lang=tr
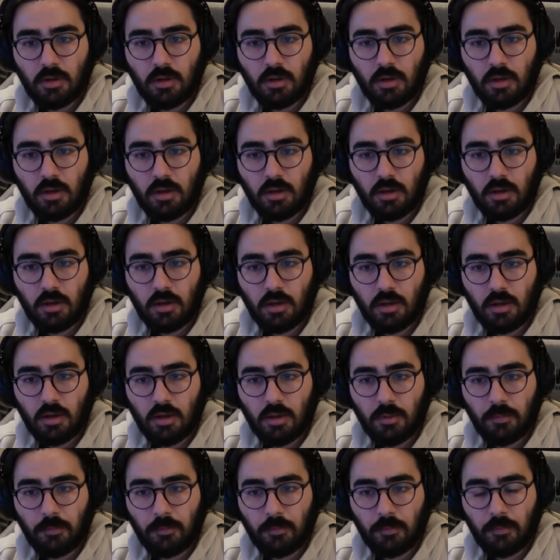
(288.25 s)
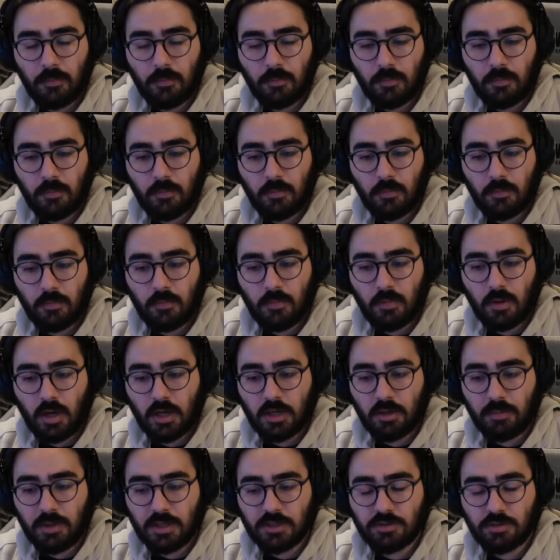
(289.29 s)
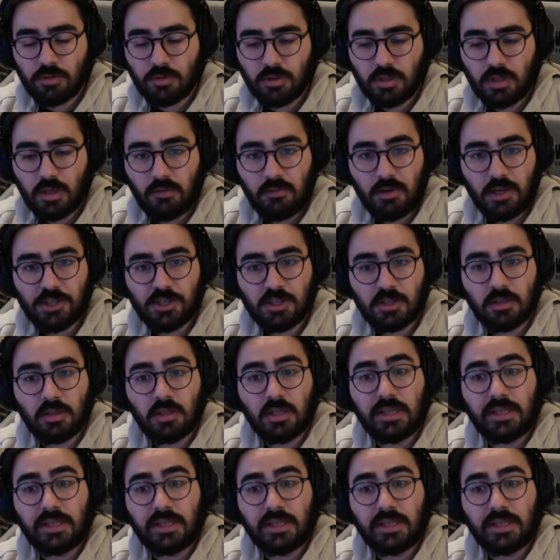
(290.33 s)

Ee, animasyonun yavaşlığını